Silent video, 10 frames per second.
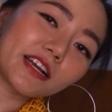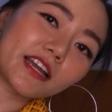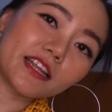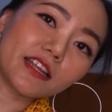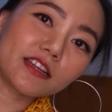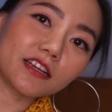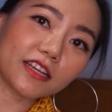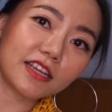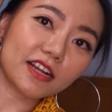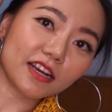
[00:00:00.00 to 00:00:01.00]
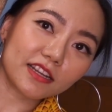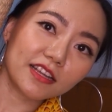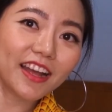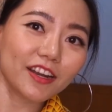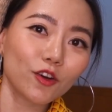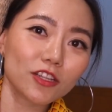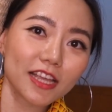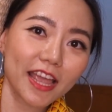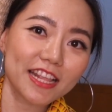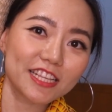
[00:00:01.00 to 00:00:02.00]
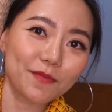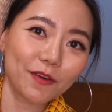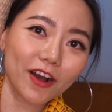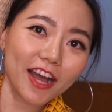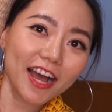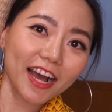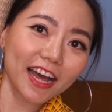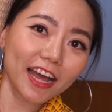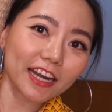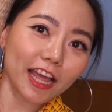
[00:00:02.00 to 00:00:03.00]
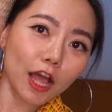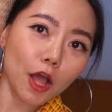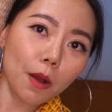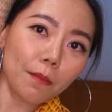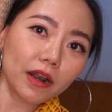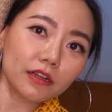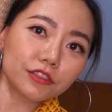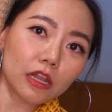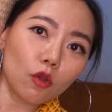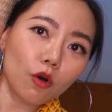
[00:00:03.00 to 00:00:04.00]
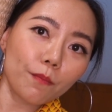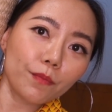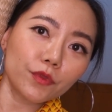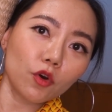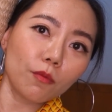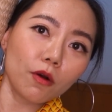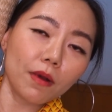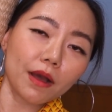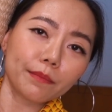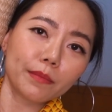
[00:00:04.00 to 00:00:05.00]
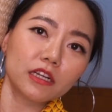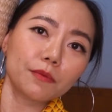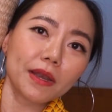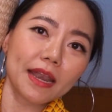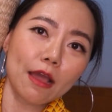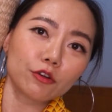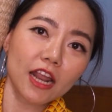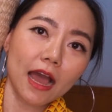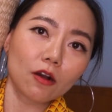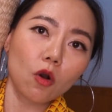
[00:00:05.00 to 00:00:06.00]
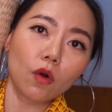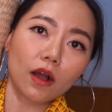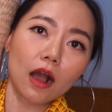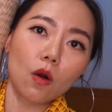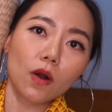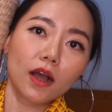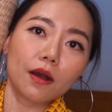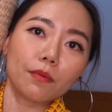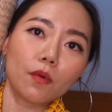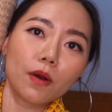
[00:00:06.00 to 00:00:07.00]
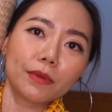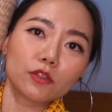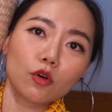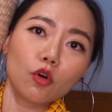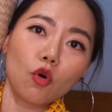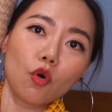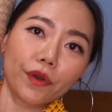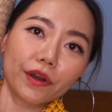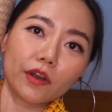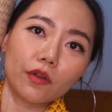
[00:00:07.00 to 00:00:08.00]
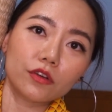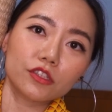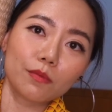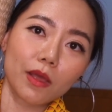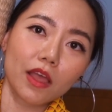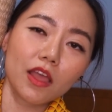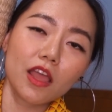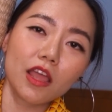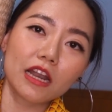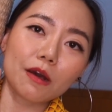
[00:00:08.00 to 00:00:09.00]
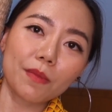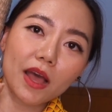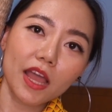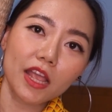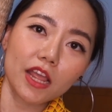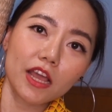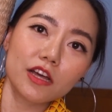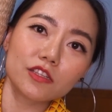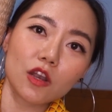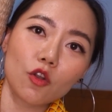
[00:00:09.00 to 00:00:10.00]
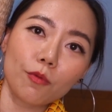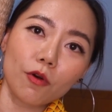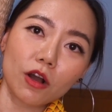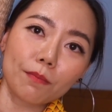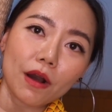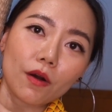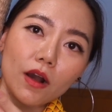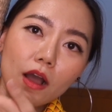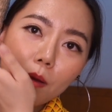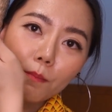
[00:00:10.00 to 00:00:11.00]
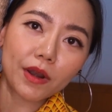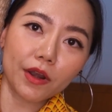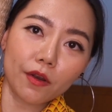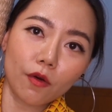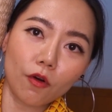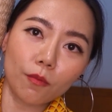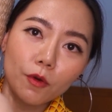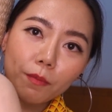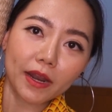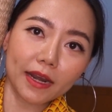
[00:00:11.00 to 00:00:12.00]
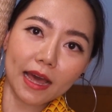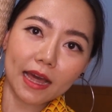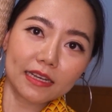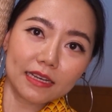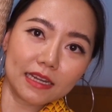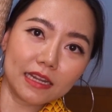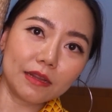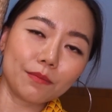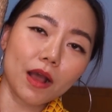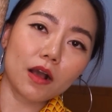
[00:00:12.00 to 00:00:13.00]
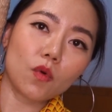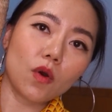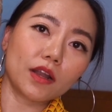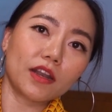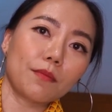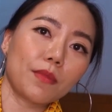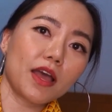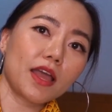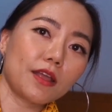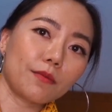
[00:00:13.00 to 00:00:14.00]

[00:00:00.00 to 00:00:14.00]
อยังไงดีถืออย่างนี้แล้วกันแต่ทุกคนจะเห็นใช่ไหมว่าข้างเนี้ยมันสลบโน้มออกมามันคือเป็นแนวถักของเขาอะค่ะเพราะว่ามันต้องขดอะเนาะใช่ไหมทำให้สลบของกระเป๋าอะมันโน้มลงไปด้านนี้มากกว่าทำให้